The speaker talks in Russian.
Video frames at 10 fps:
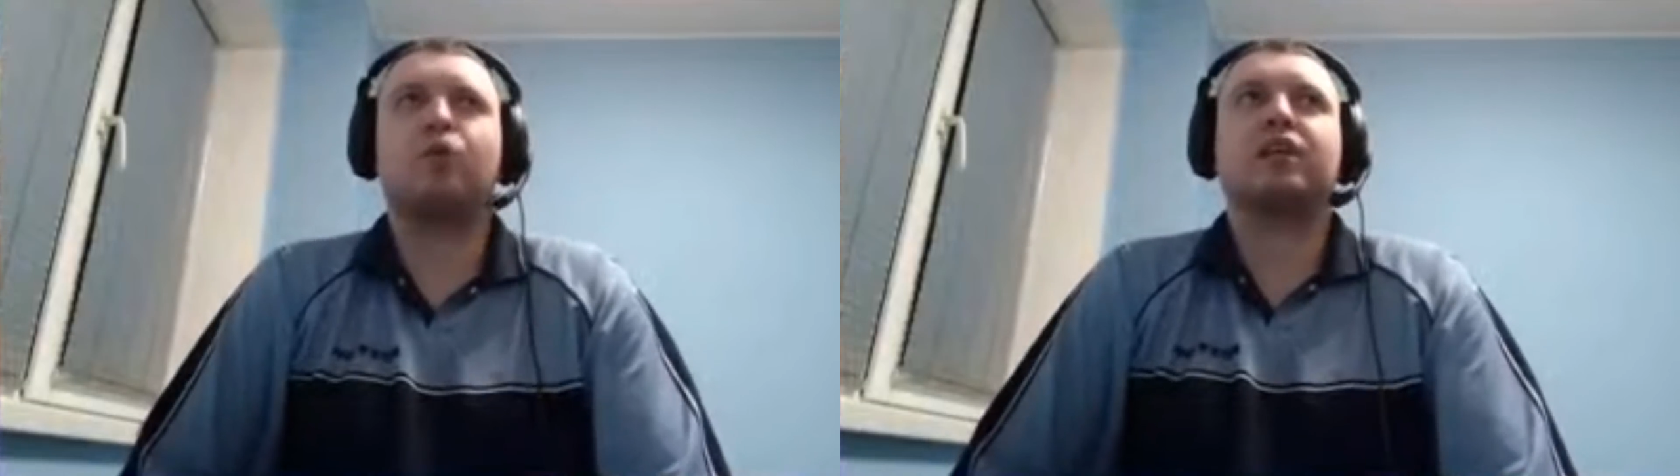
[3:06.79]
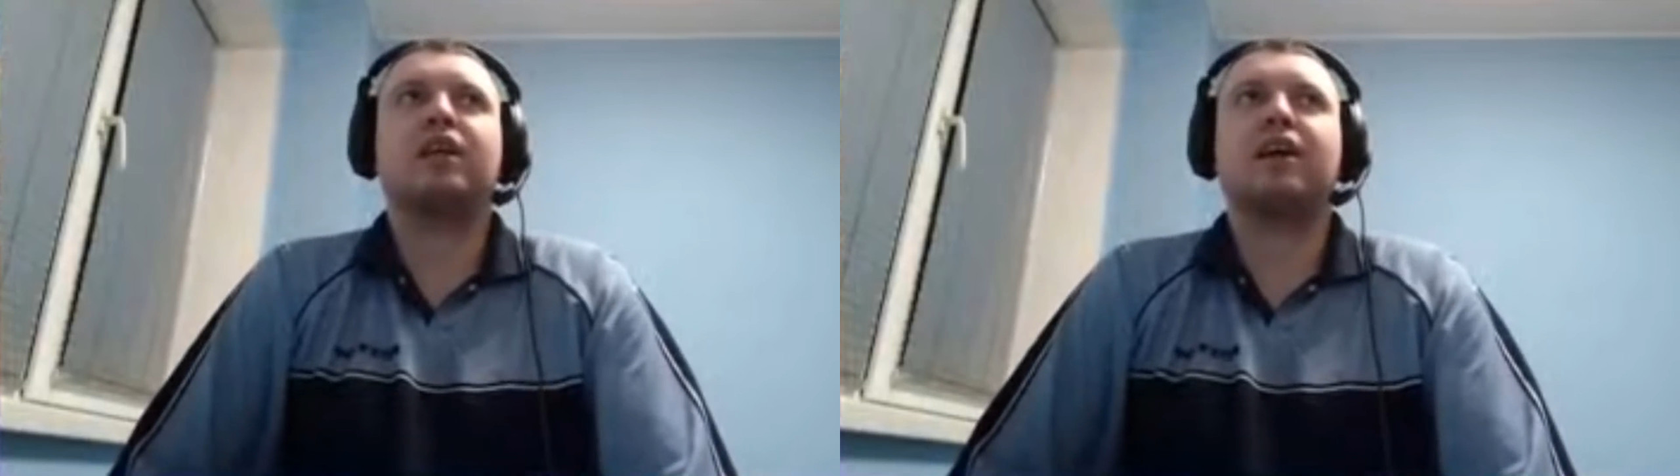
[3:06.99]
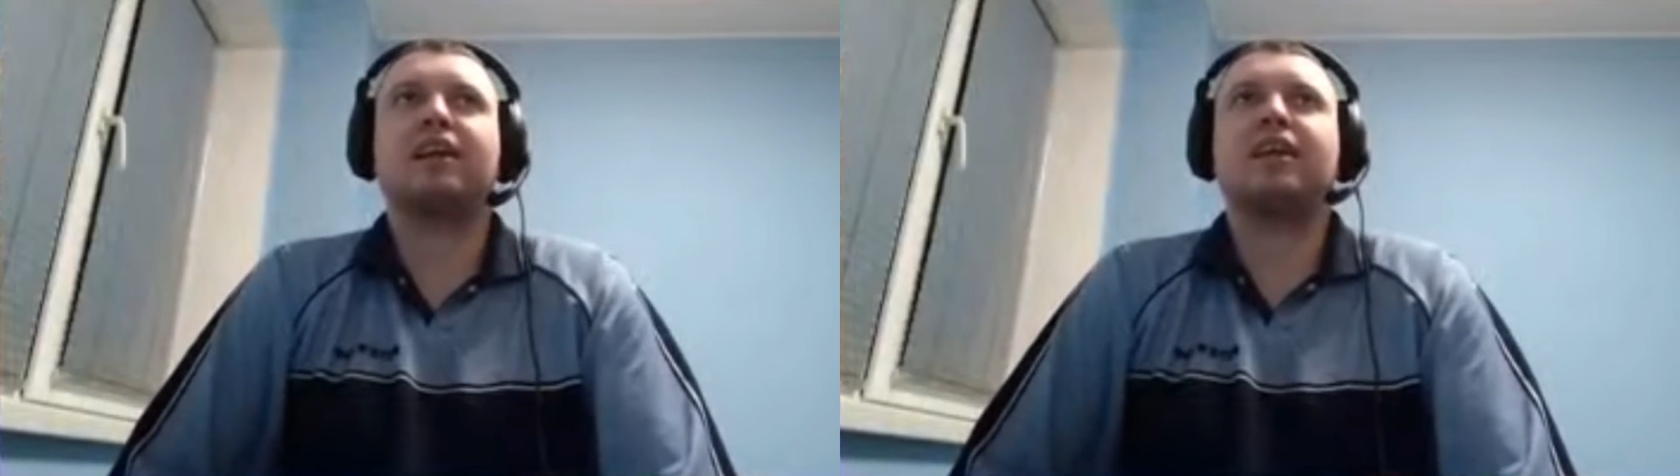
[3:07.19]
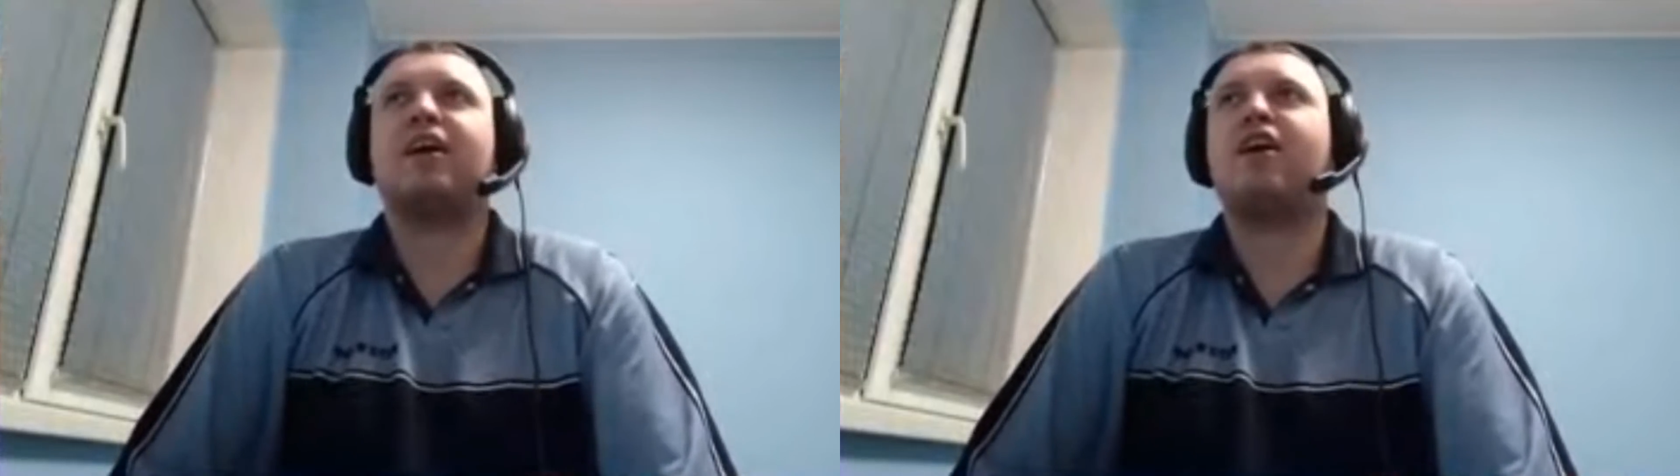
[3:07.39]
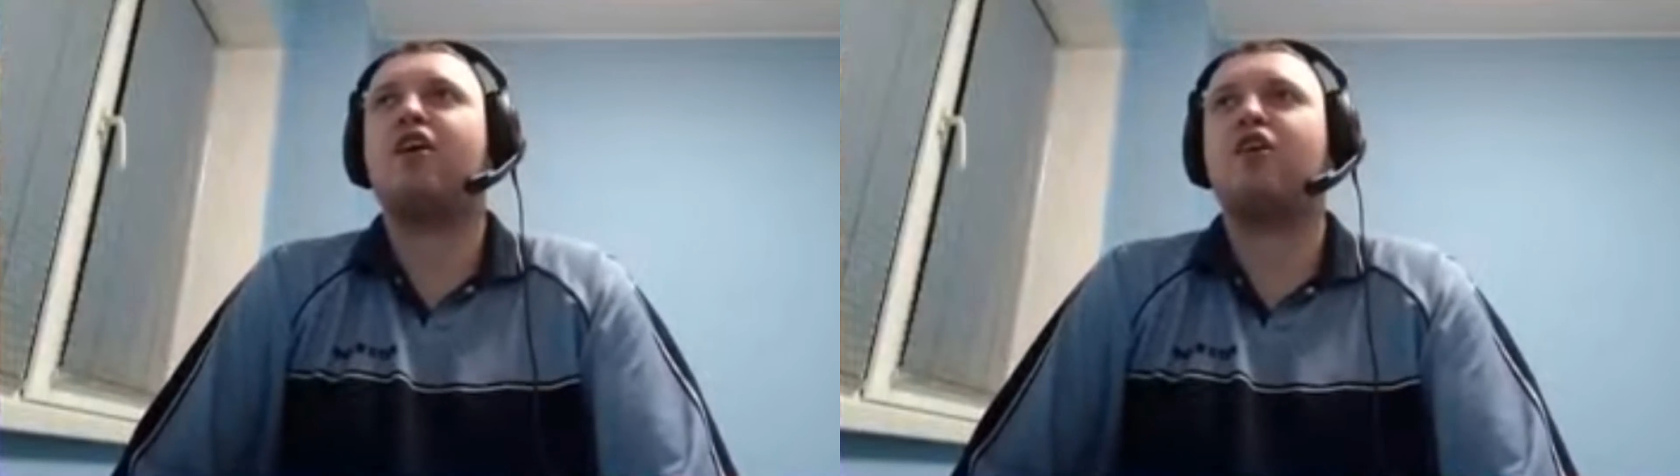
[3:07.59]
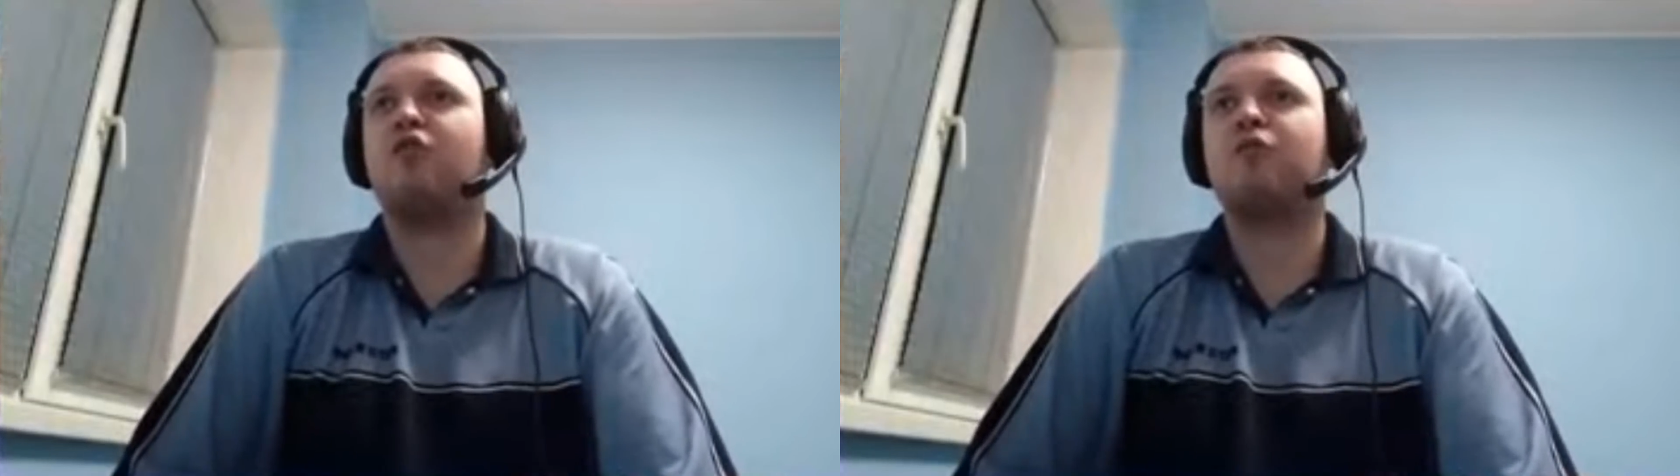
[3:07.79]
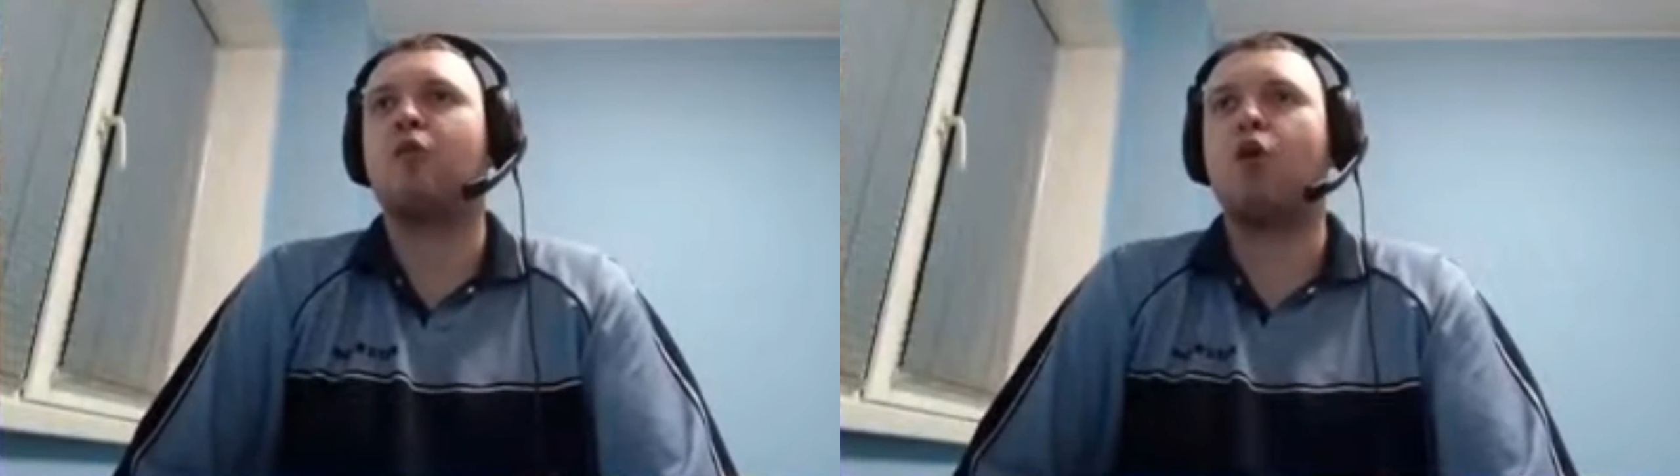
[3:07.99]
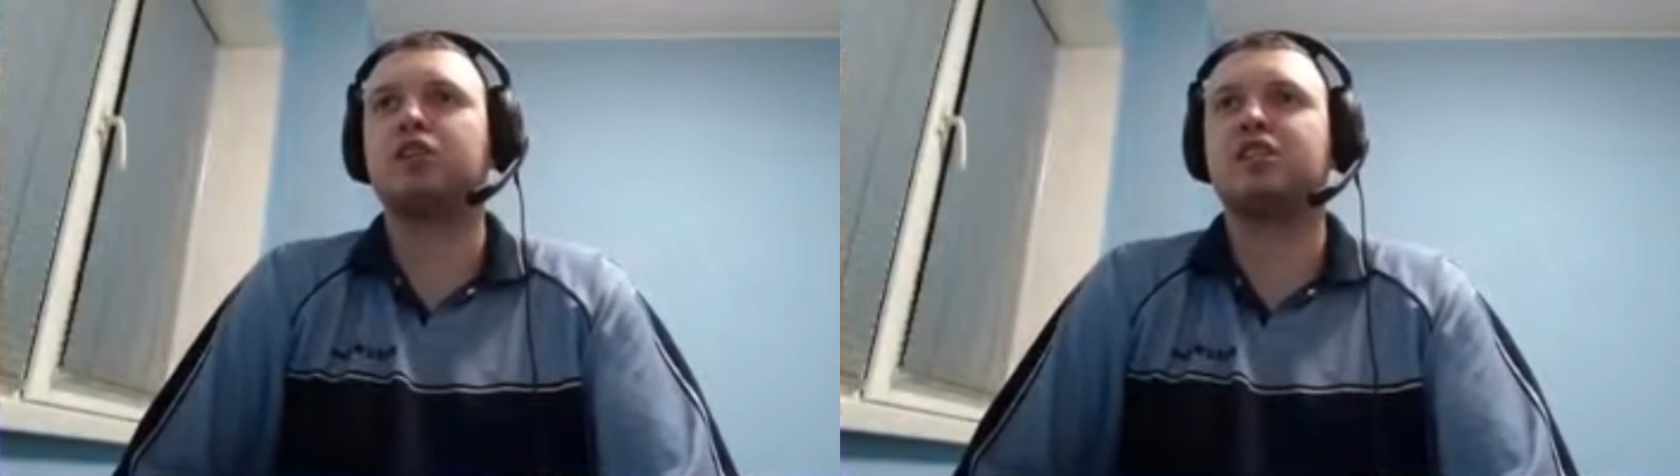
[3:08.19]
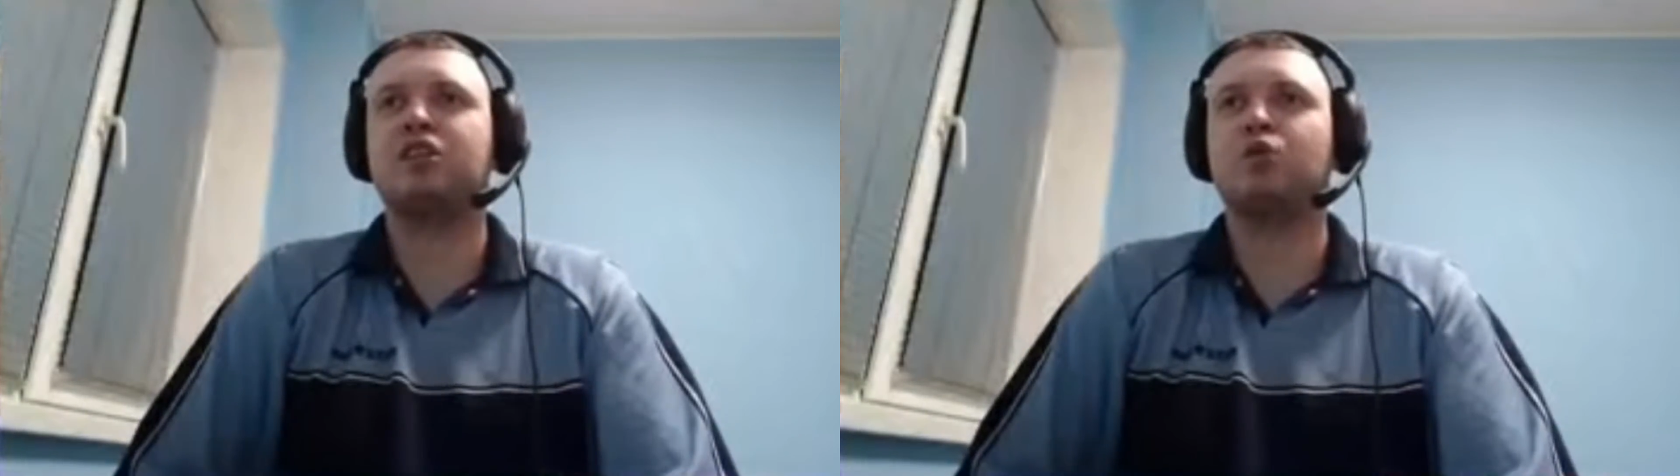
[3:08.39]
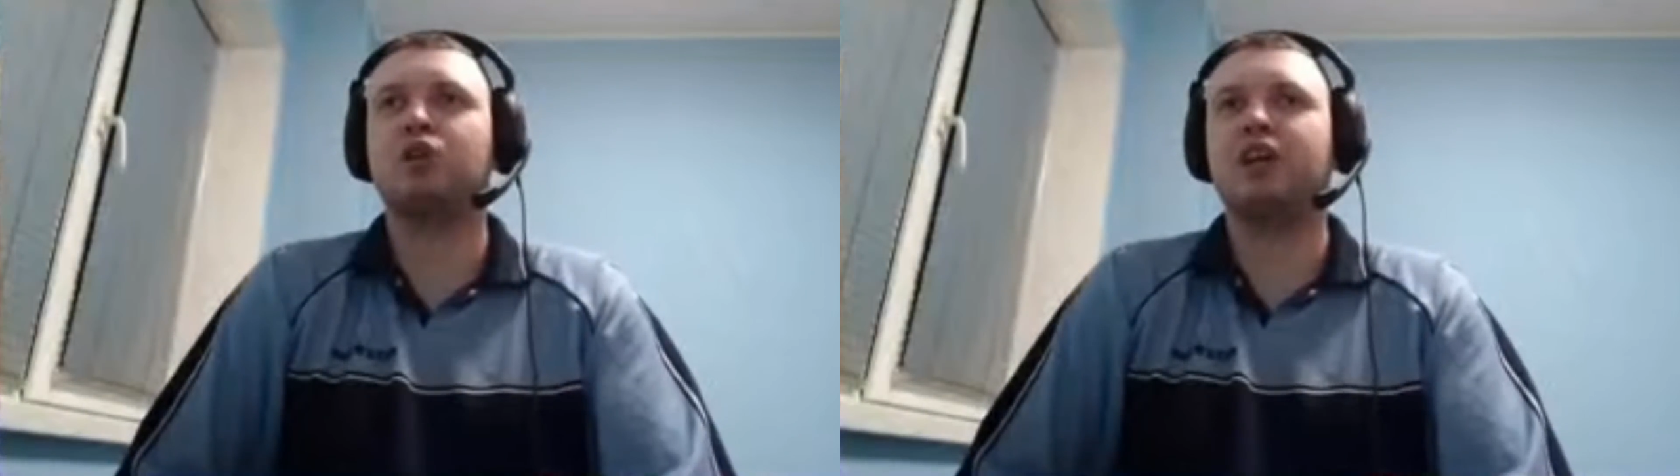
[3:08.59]
когда, когда в молодости не
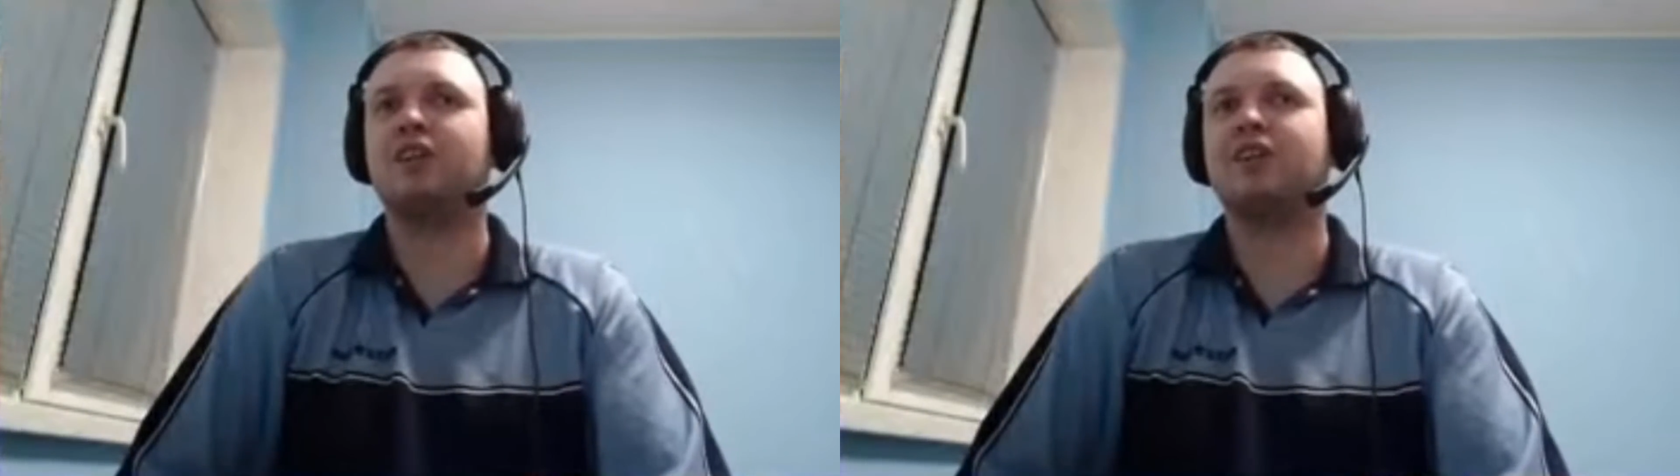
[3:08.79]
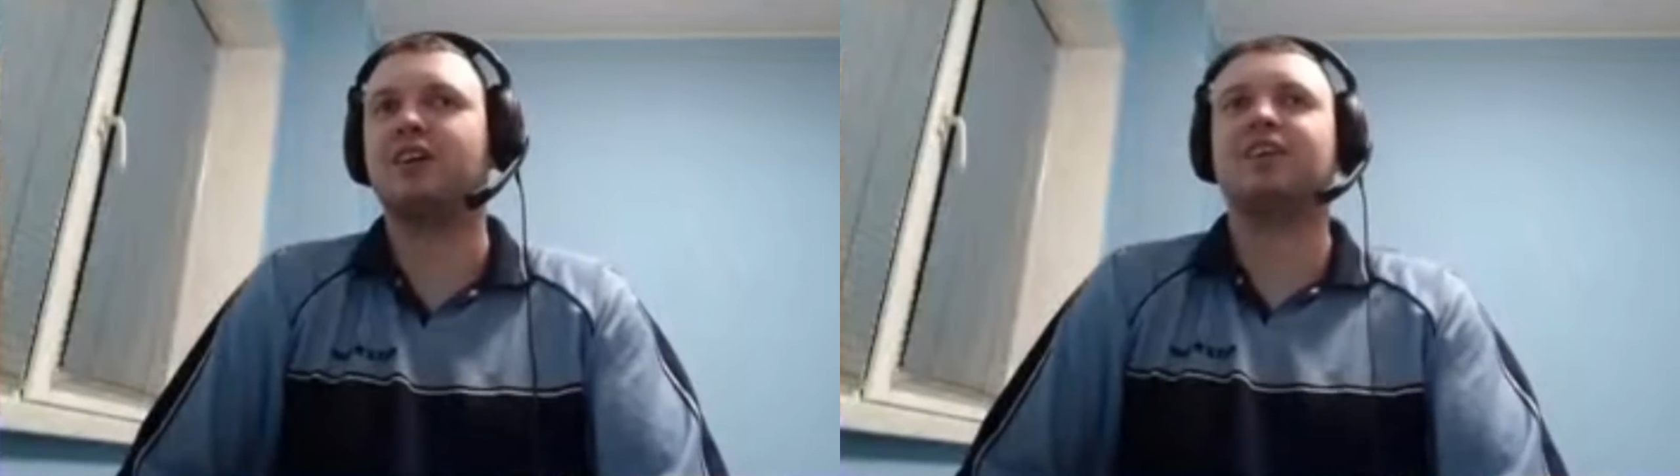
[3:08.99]
удалил.